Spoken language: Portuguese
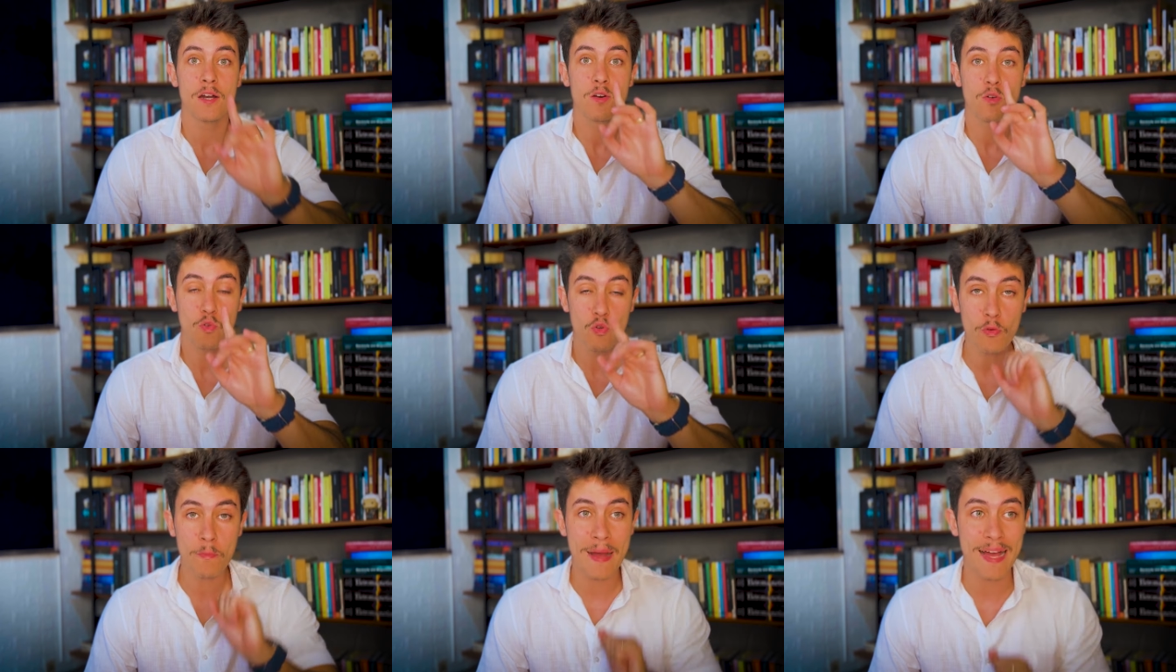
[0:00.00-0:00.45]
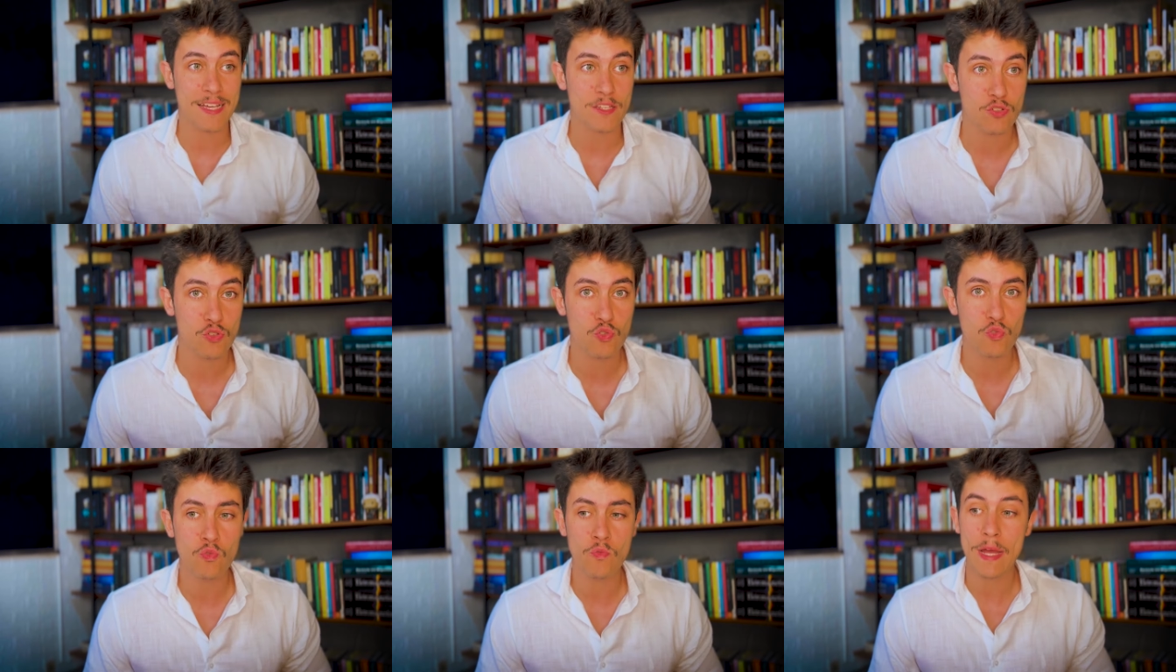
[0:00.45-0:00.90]
Um
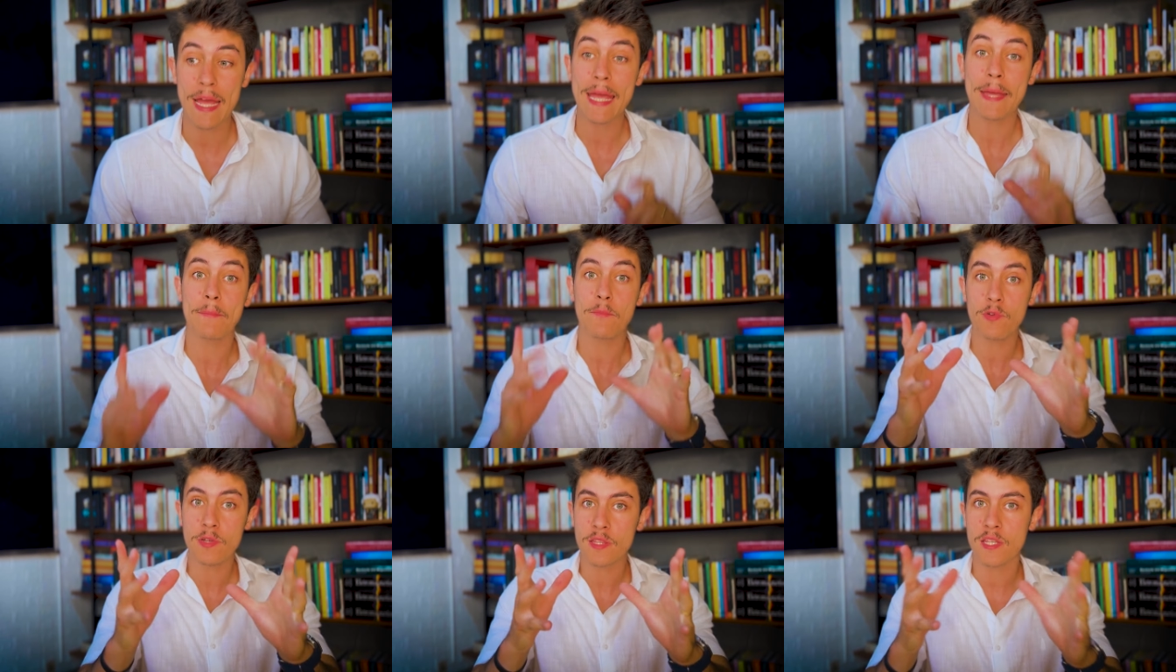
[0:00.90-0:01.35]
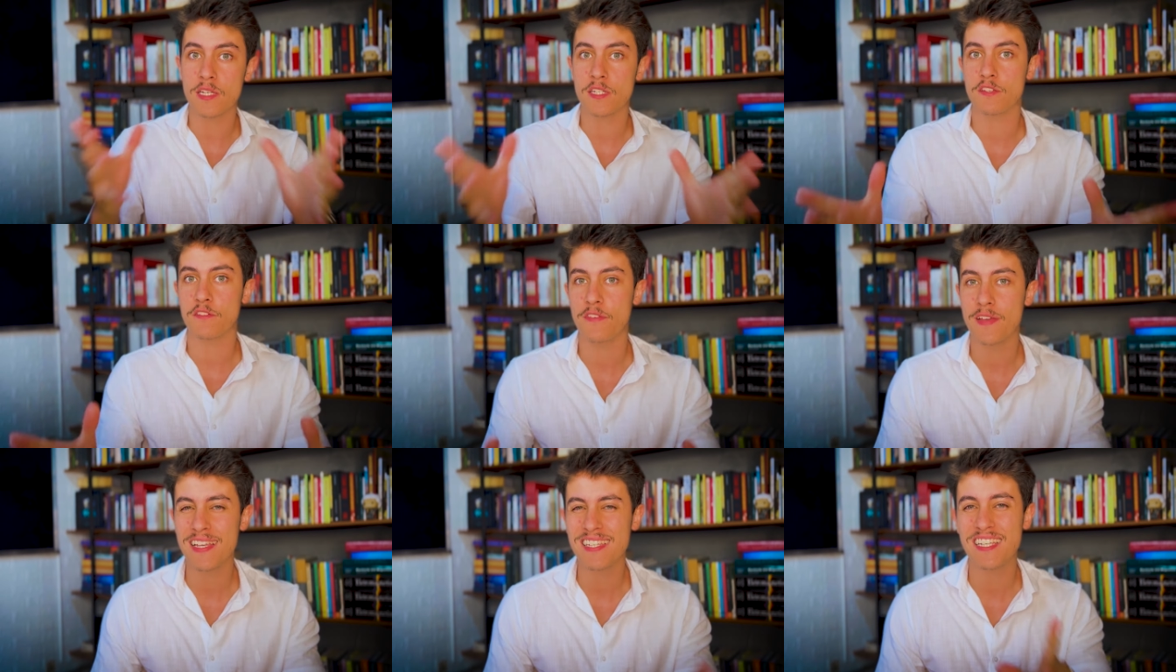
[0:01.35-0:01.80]
mais um, em muitas
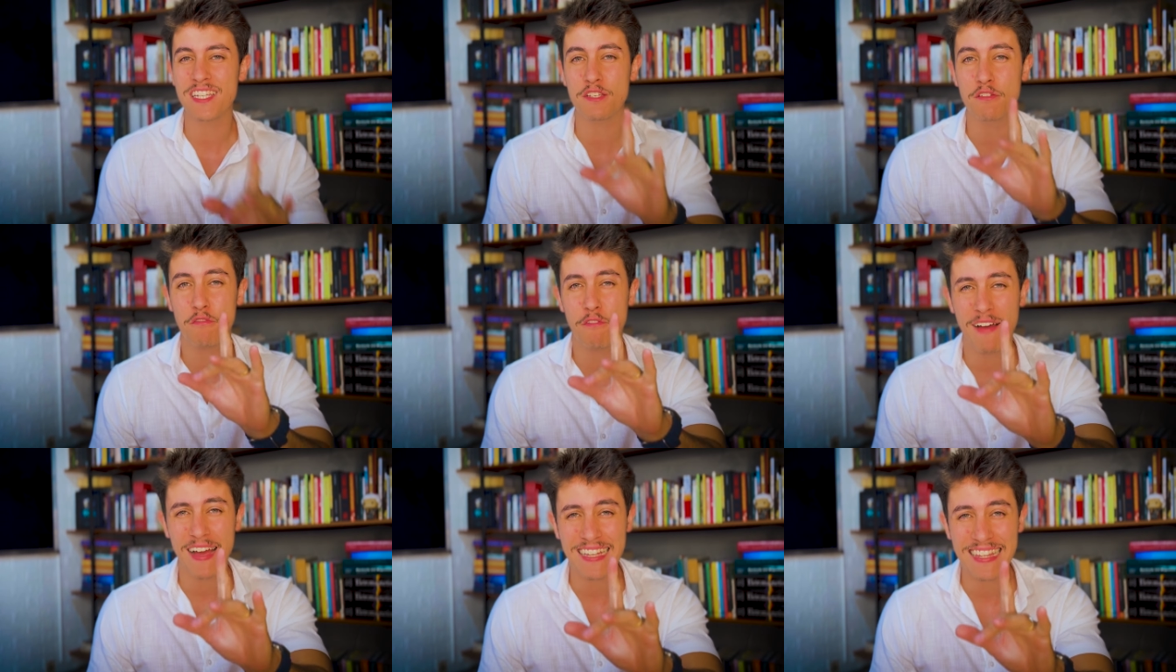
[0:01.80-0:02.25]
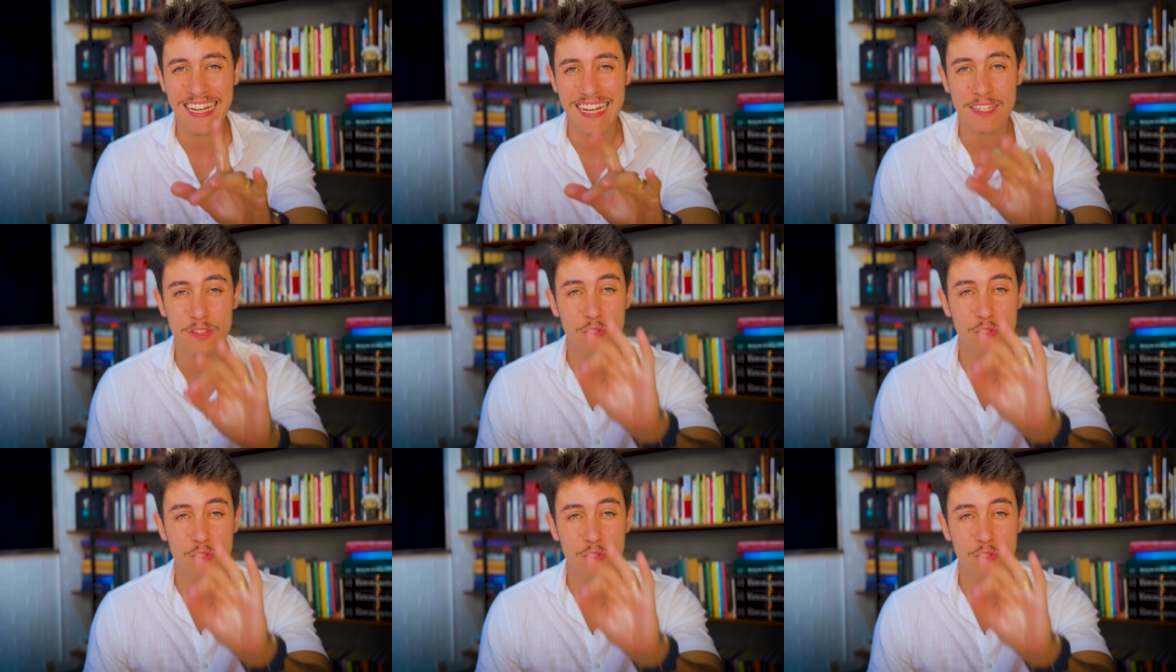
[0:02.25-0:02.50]
vezes, vai dar